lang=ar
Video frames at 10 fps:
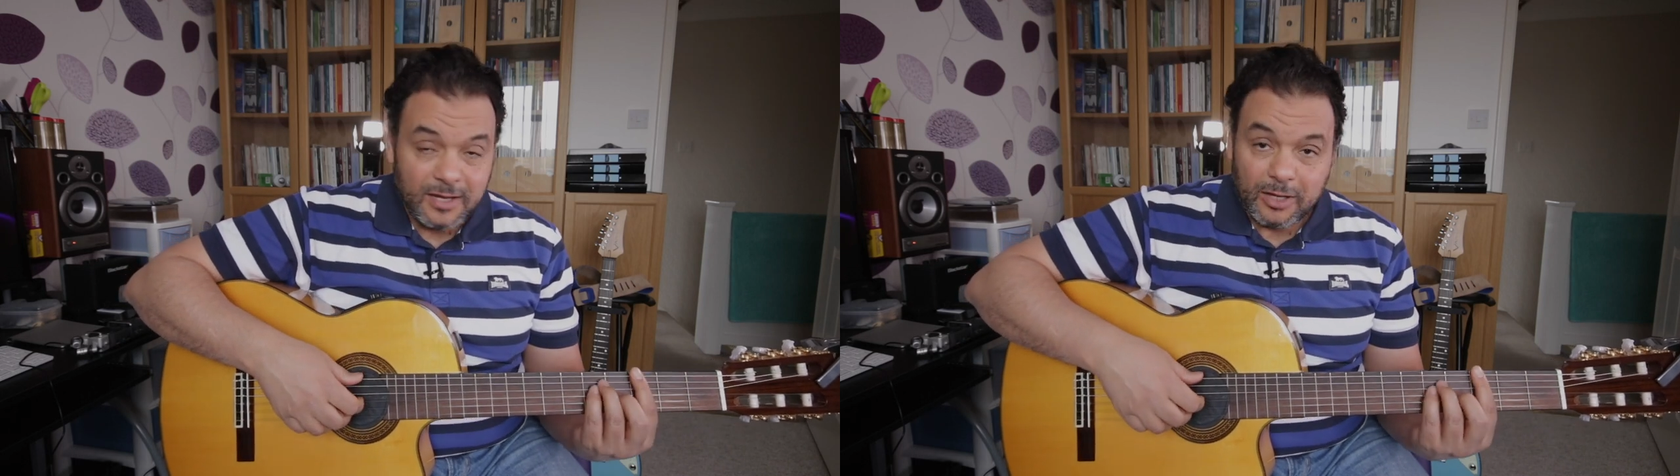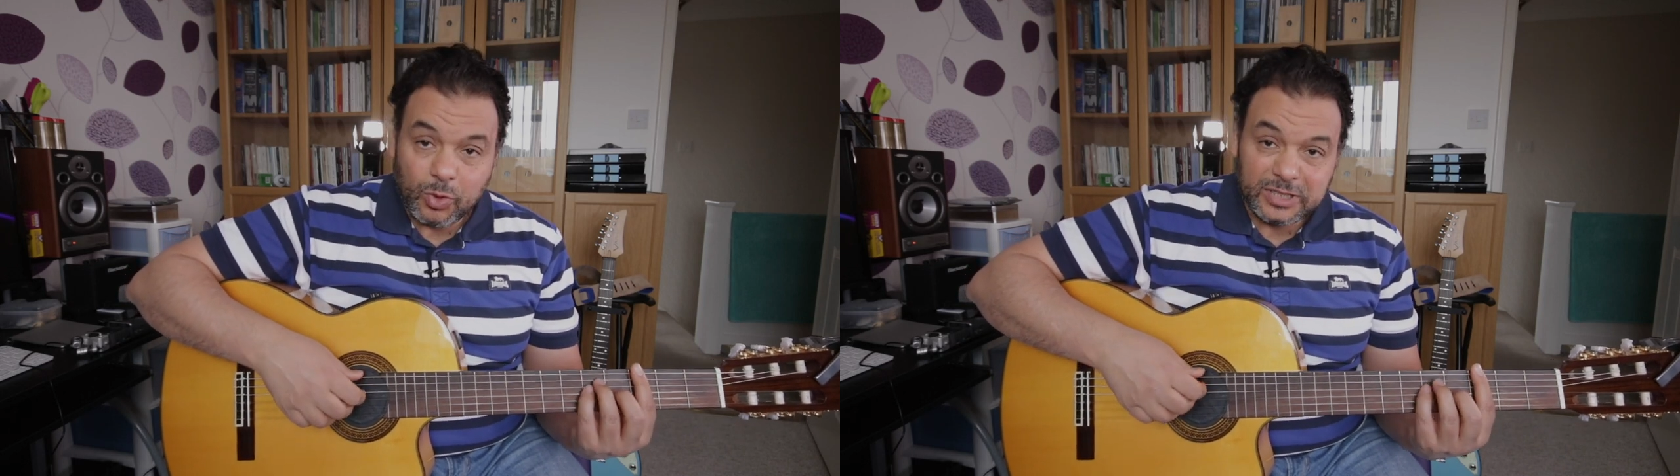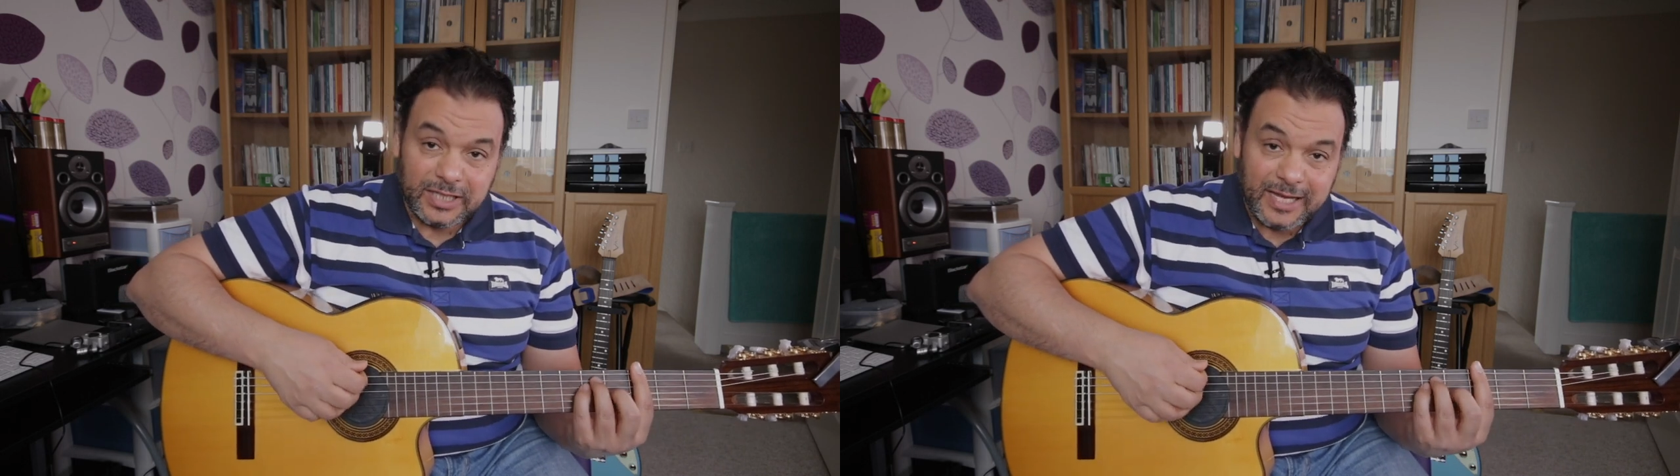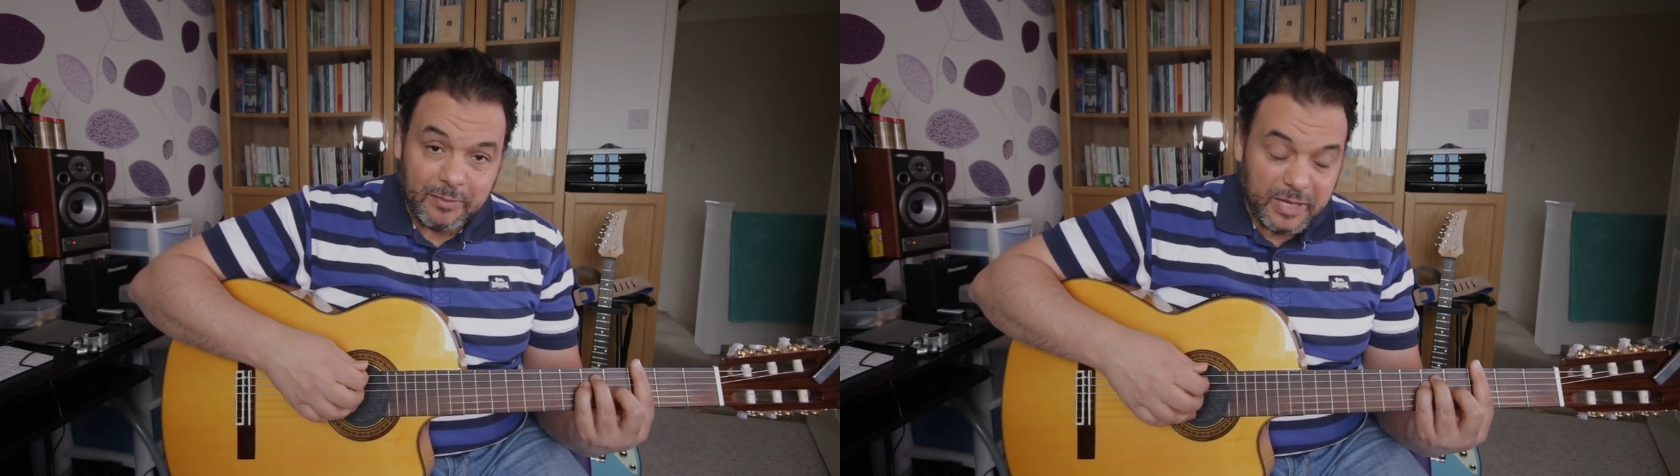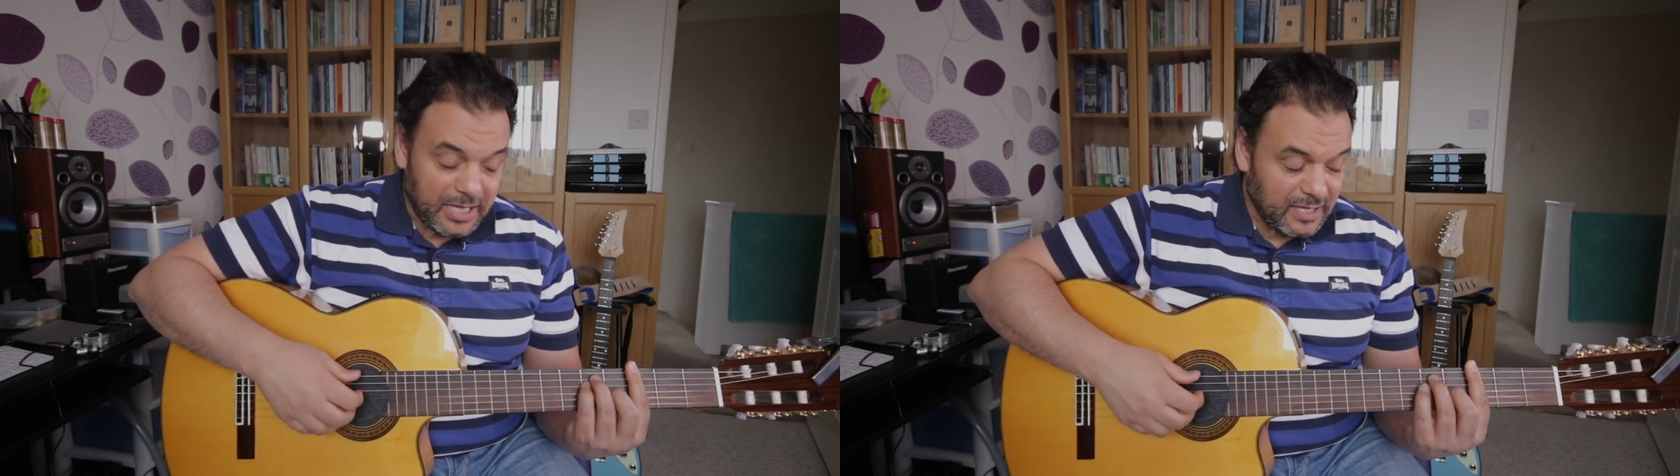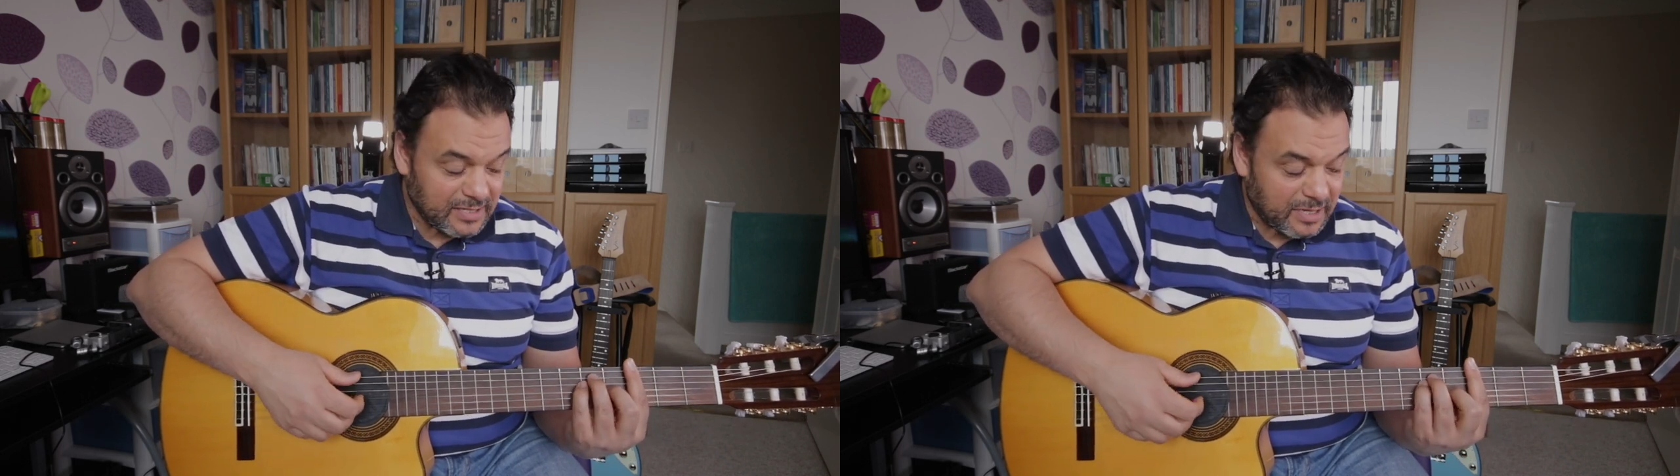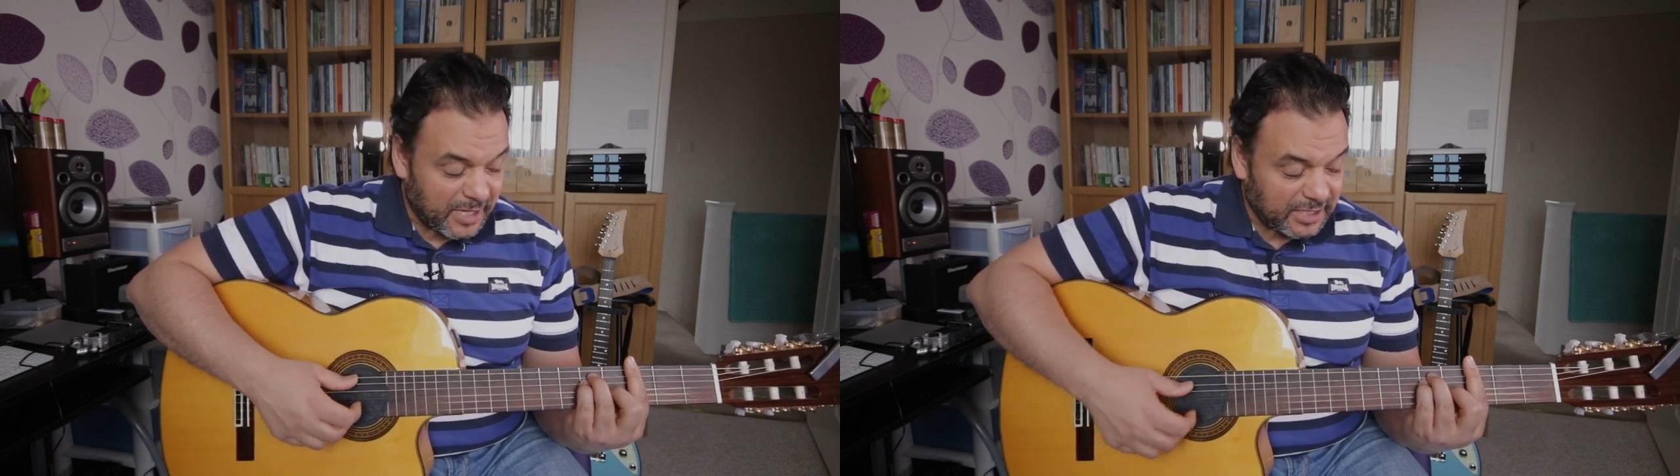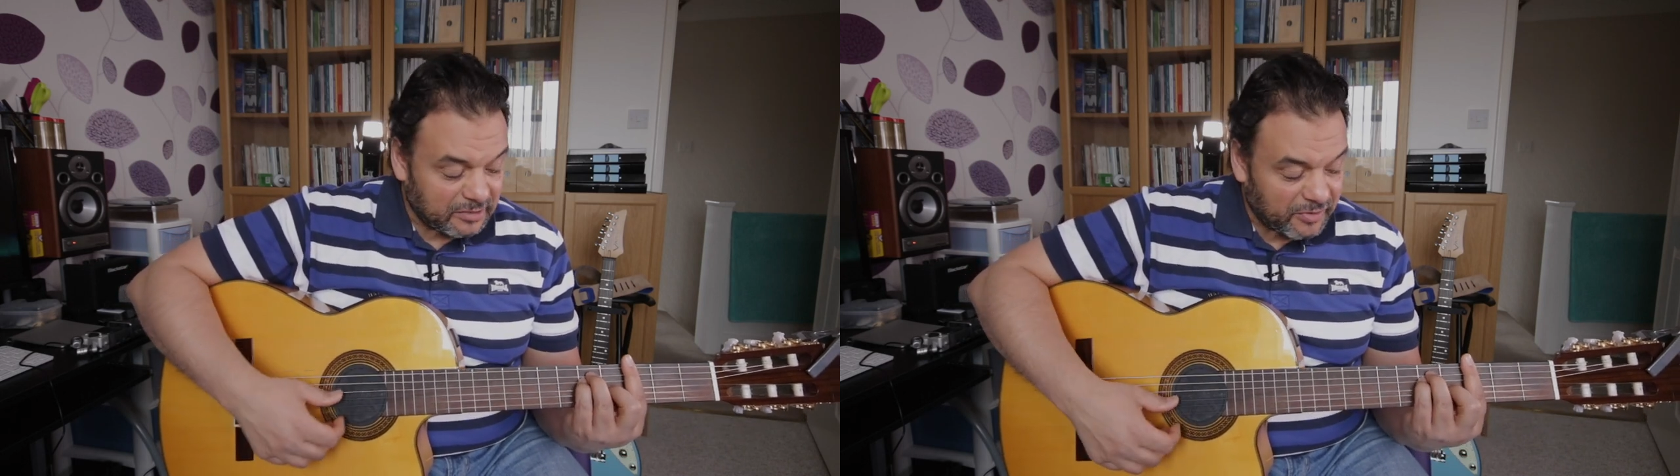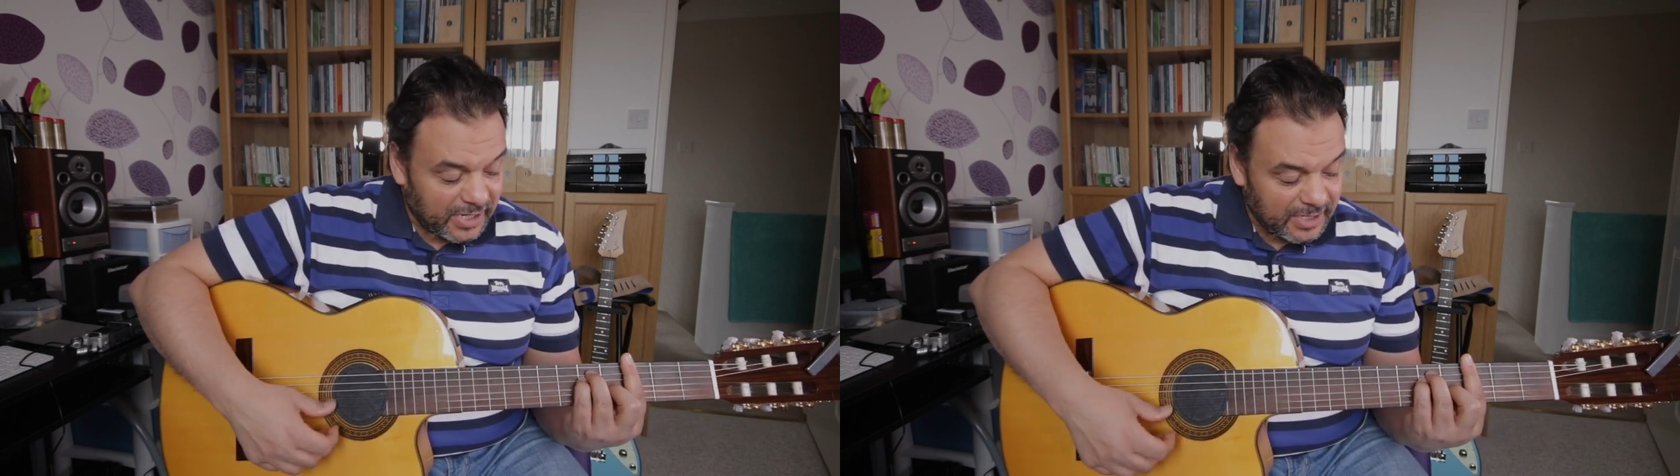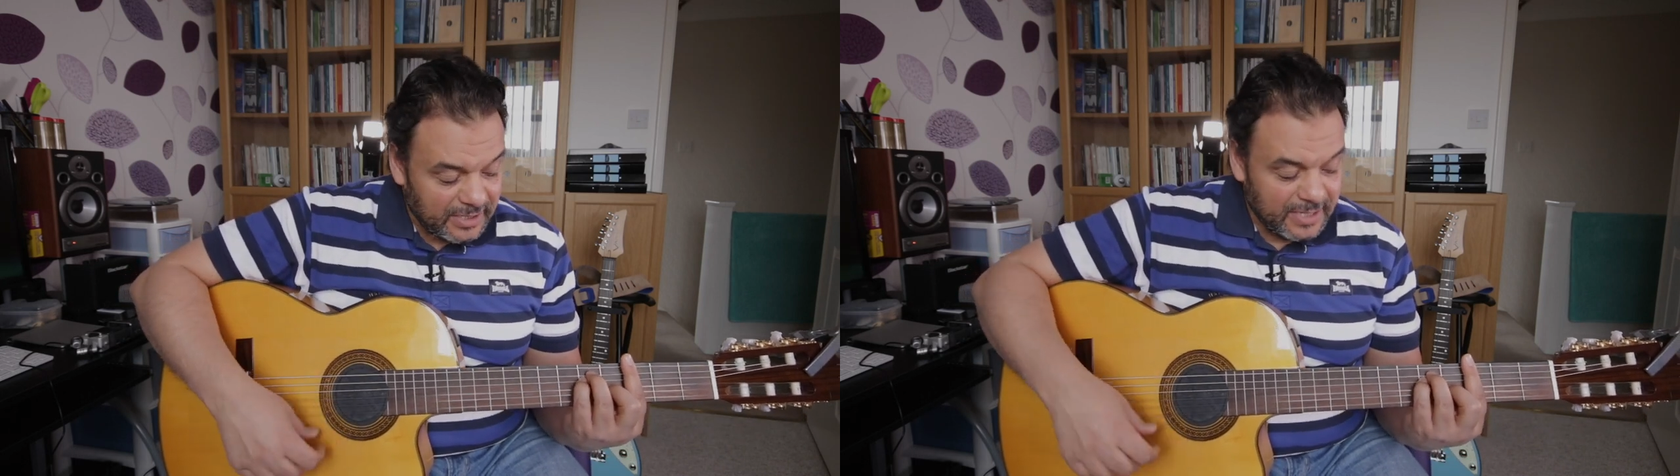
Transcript: الوضع اللي قبليه زي ما احنا اتفقنا